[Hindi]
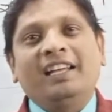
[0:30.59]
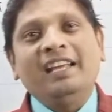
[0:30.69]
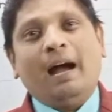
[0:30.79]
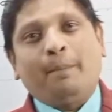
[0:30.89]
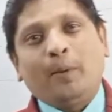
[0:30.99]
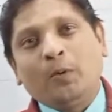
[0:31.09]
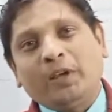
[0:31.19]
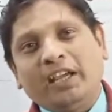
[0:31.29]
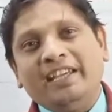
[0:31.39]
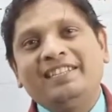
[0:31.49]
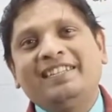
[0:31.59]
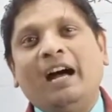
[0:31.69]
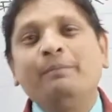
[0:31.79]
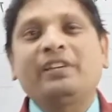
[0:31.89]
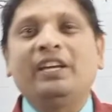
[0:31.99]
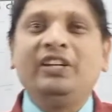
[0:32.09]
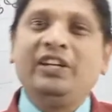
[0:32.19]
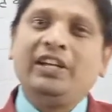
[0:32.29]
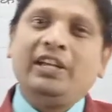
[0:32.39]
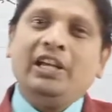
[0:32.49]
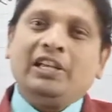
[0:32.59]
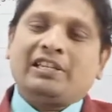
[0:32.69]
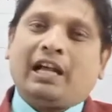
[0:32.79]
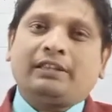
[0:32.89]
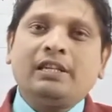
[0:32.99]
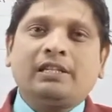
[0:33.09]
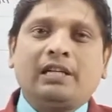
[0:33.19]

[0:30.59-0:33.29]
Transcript: कि आप लोगों के एग्जाम के लिए साथ ही